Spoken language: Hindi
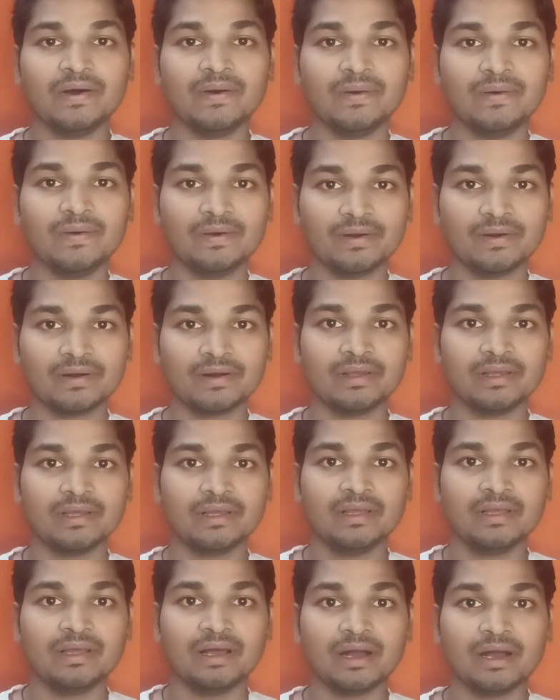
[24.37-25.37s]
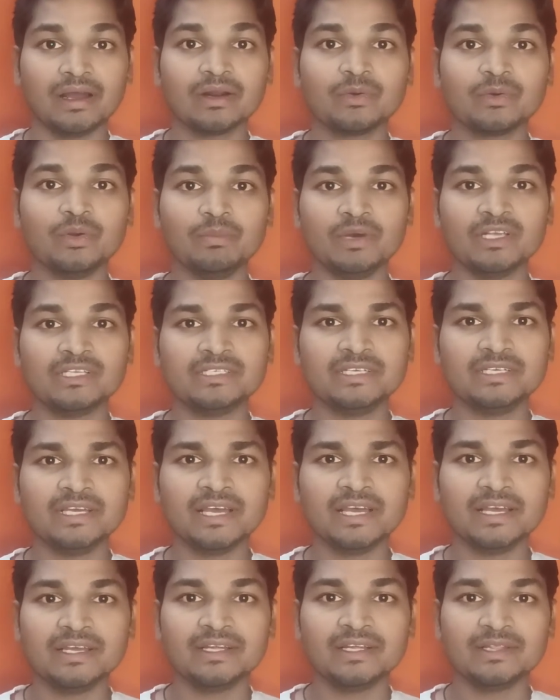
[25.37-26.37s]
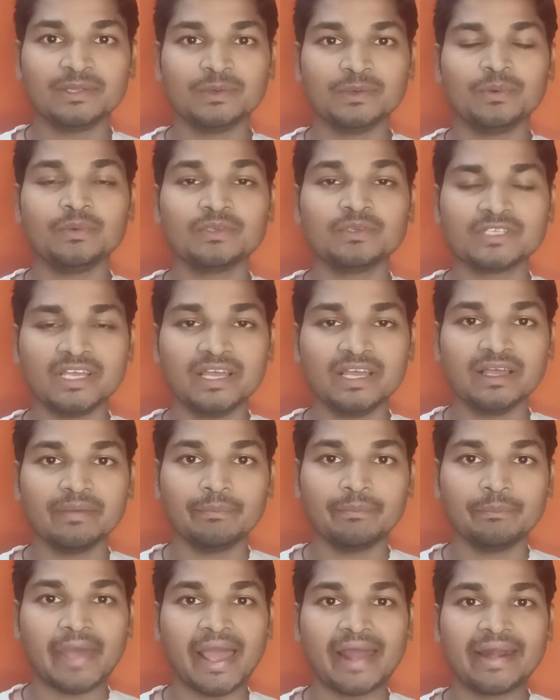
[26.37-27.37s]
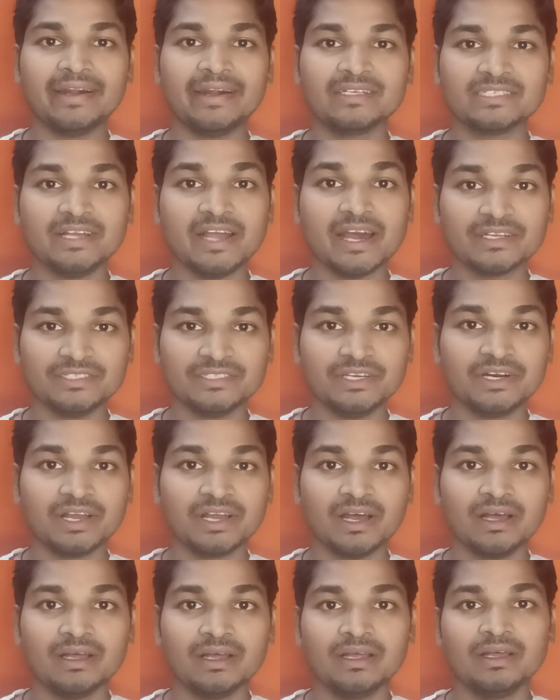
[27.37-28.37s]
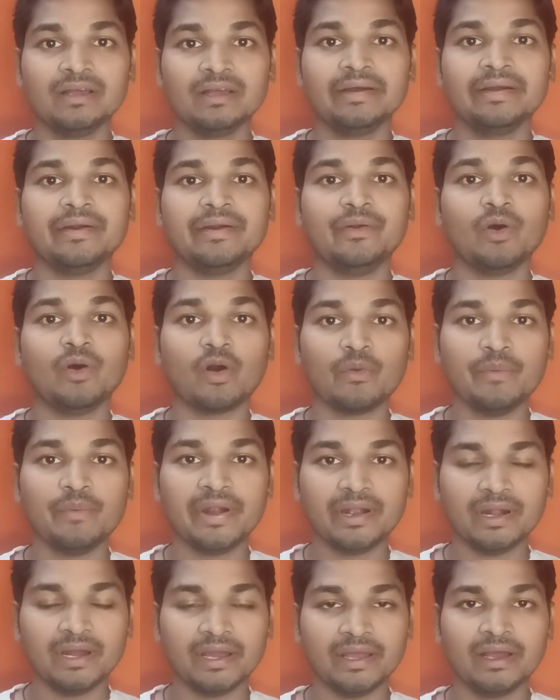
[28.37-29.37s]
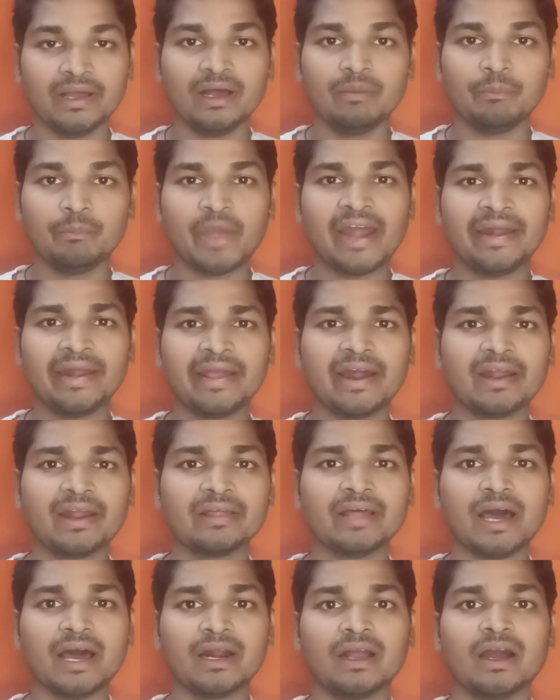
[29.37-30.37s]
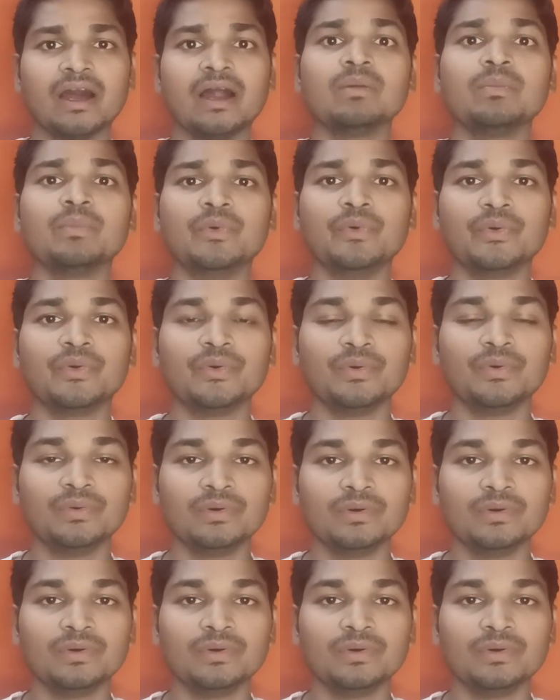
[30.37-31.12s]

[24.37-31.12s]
और अगर कोई बच्ची है तो उसके पेरेंट्स गार्जियन का डॉक्यूमेंट लगेगा पैन कार्ड आधार कार्ड फ़ोटो